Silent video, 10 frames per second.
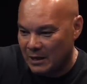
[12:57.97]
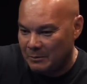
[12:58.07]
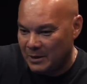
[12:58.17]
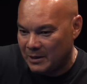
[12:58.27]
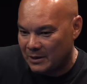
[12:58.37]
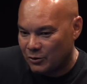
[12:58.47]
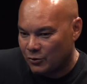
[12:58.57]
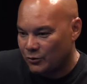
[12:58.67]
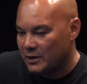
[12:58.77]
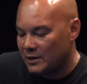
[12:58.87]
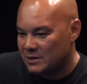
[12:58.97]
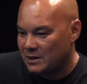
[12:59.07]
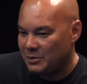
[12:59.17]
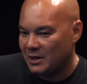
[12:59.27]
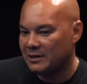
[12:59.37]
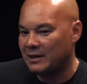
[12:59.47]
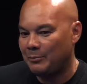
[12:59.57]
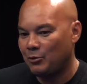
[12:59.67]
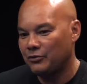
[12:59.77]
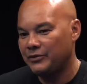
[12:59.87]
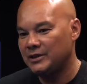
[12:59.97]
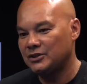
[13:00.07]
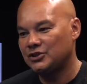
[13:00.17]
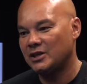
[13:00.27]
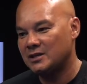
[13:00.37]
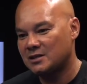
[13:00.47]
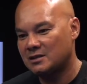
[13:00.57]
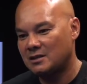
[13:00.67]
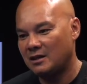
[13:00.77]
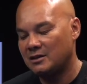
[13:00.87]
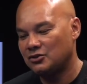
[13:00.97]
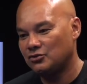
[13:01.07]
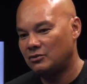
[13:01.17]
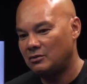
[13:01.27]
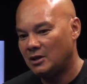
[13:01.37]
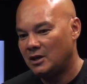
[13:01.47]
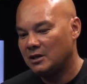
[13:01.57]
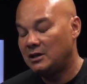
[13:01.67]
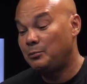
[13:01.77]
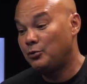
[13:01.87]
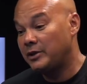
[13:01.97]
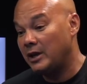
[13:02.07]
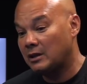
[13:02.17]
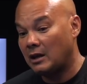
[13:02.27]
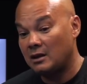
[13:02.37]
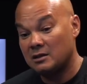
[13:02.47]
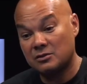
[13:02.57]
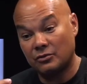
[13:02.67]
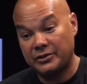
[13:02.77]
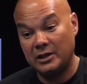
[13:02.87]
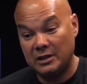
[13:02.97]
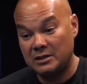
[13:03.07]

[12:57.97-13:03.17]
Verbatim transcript: Mais d'un autre côté, c'est bien d'apprendre des gestes à des gens qui peut-être à l'instant T ils